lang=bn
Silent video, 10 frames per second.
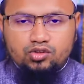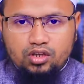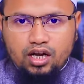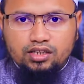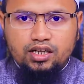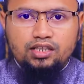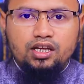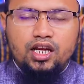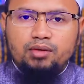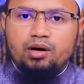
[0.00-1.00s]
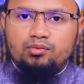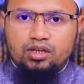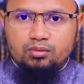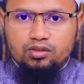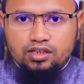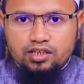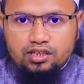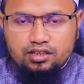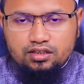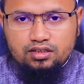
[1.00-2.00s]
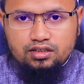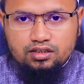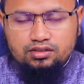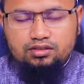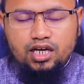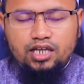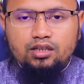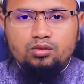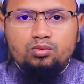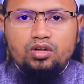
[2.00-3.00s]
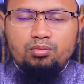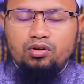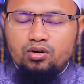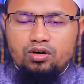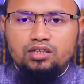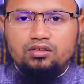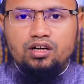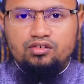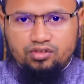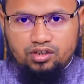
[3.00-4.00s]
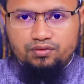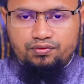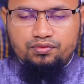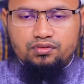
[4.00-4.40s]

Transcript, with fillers: জরাহ তাদিলের ইমামদের মতে জাইদা তুবন আবির রুকাদ হলেন জয়ীফ